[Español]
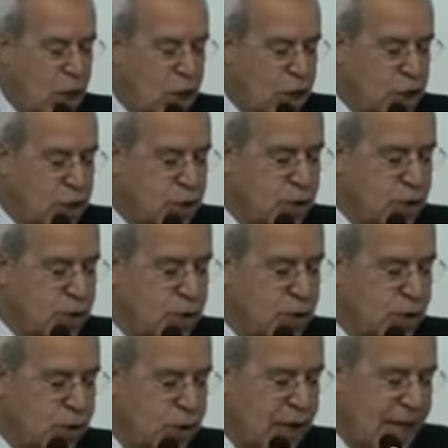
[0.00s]
Su
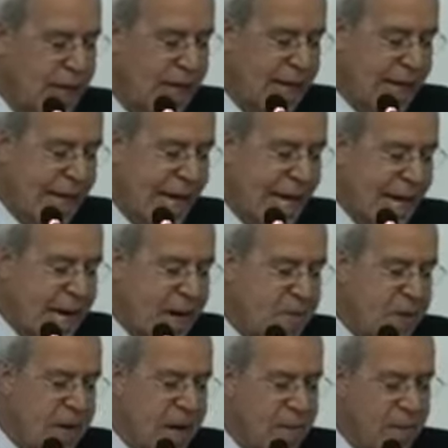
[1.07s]
total y
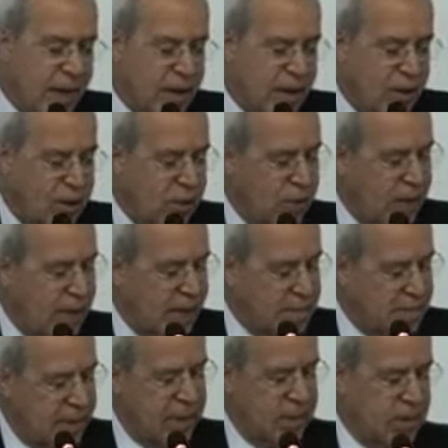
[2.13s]
libre abandono en
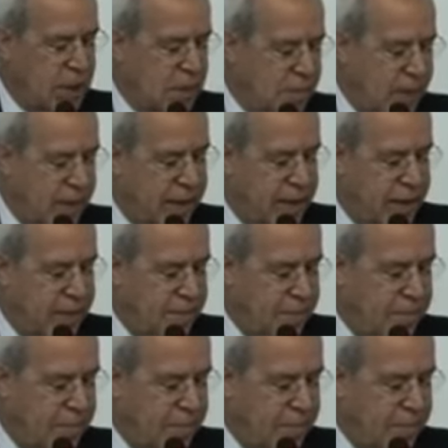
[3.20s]
las manos del Padre,